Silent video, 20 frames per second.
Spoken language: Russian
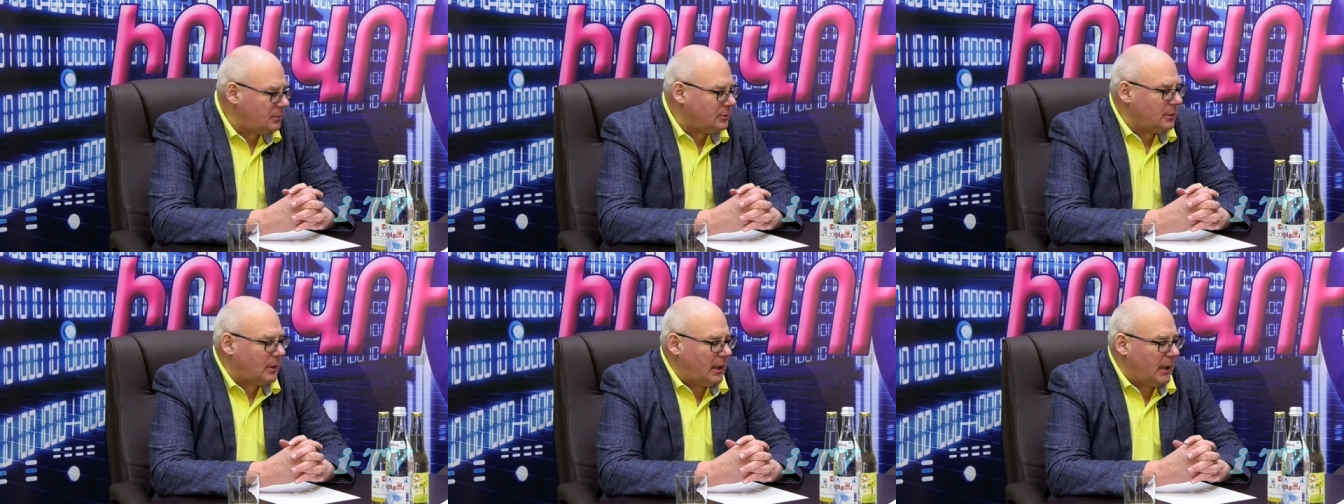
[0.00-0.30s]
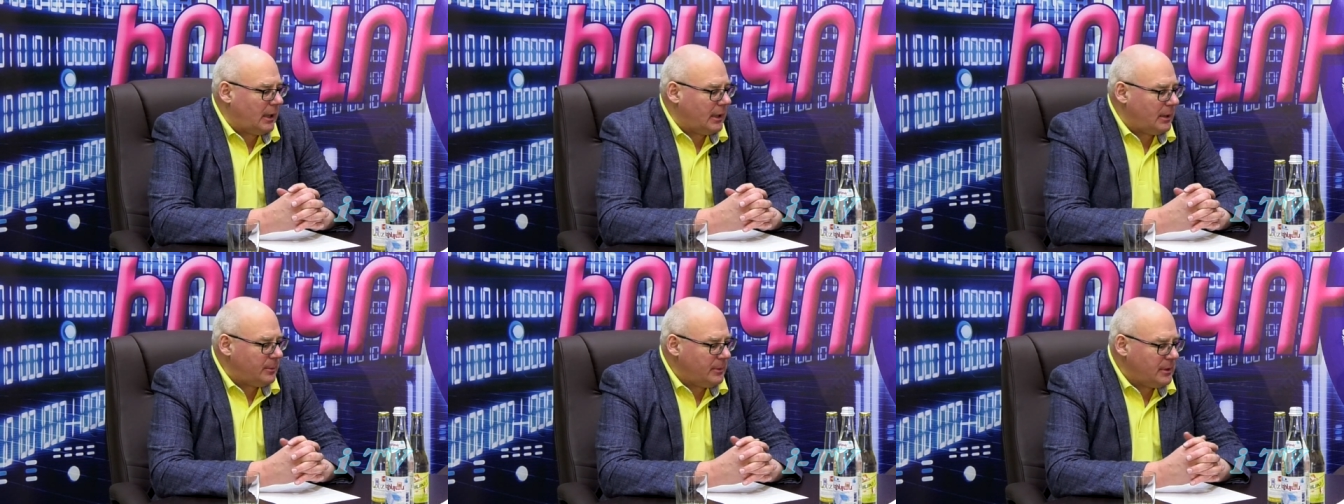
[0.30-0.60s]

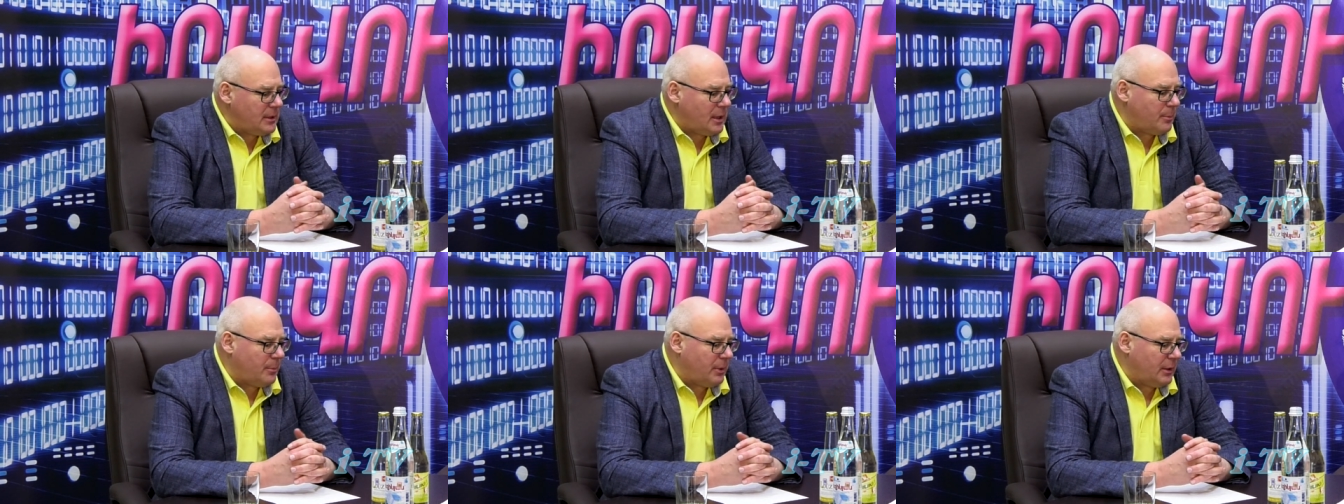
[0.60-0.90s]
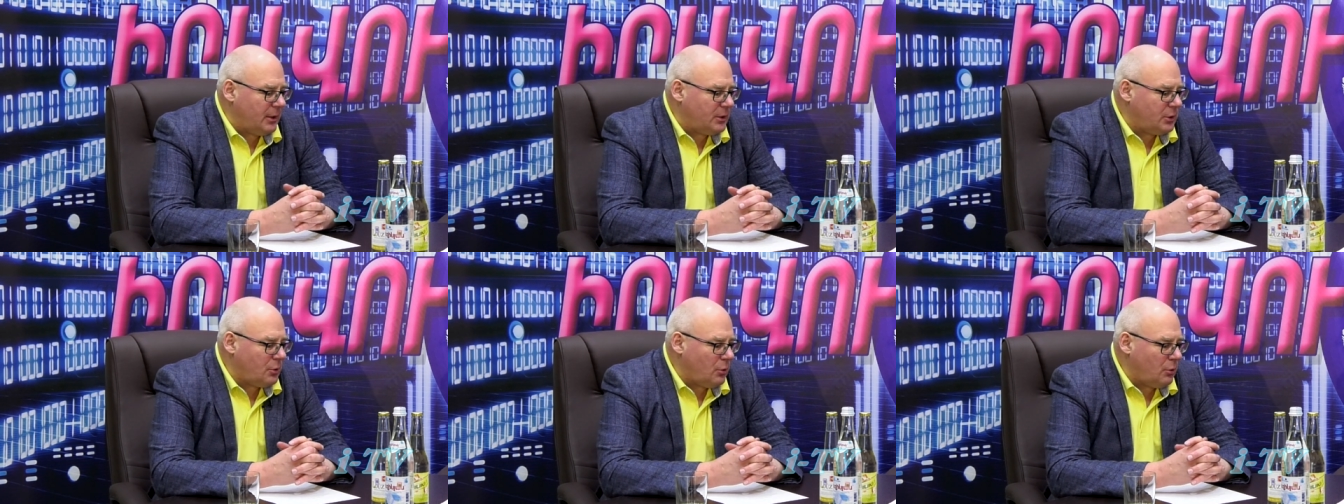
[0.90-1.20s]
а, а мы, как
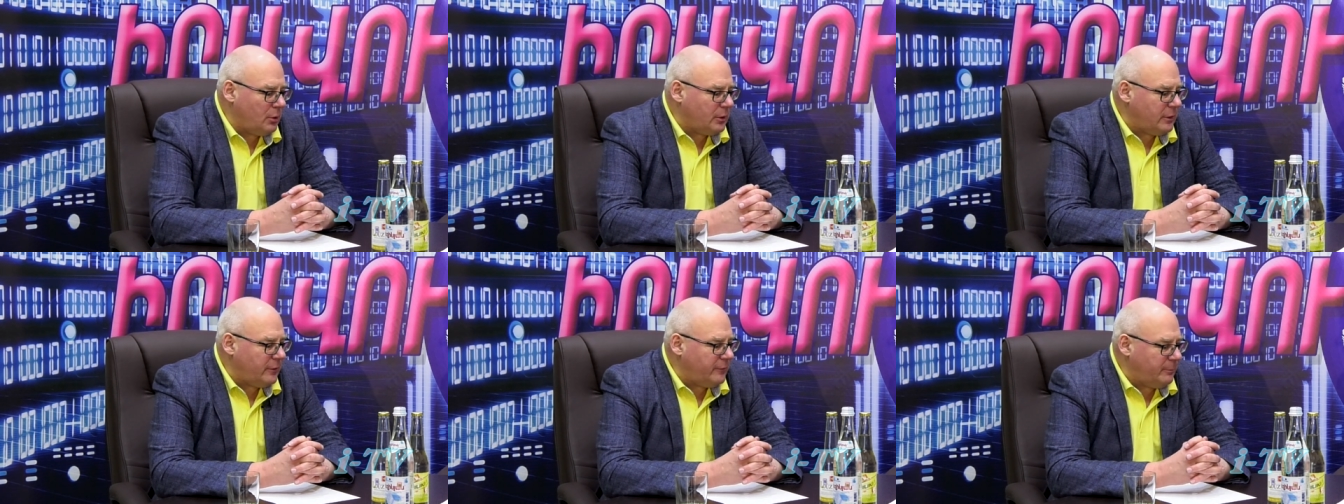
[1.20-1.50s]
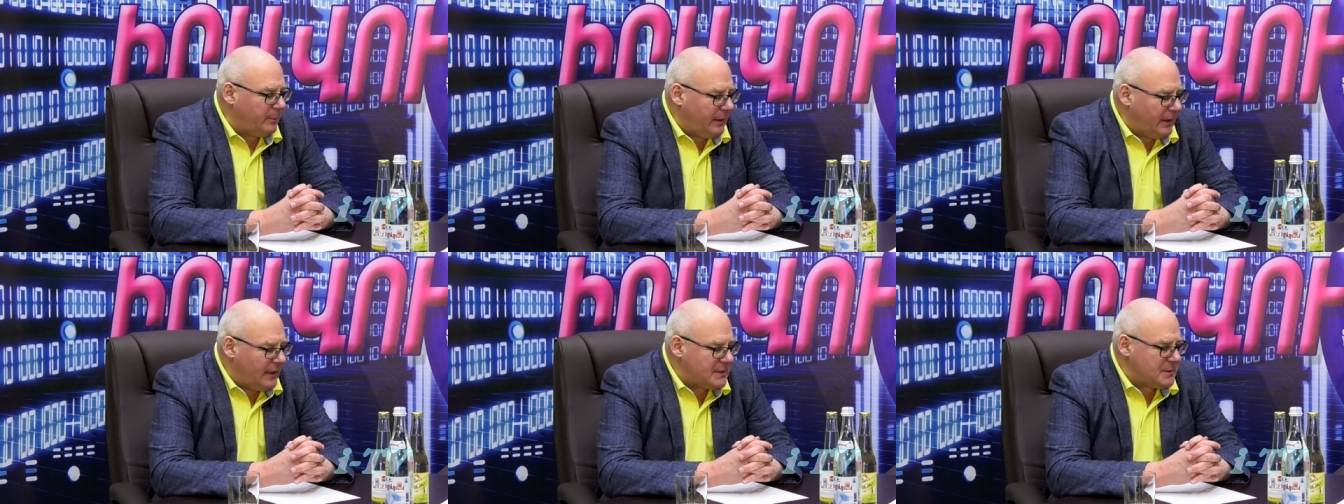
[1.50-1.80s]
политологи, в
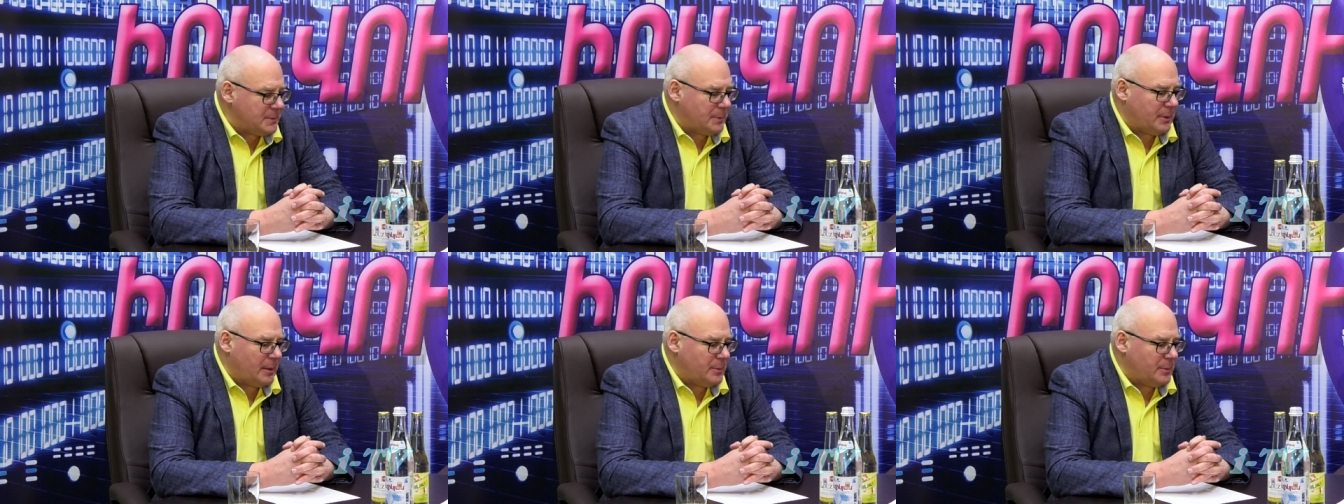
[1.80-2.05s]
принципе,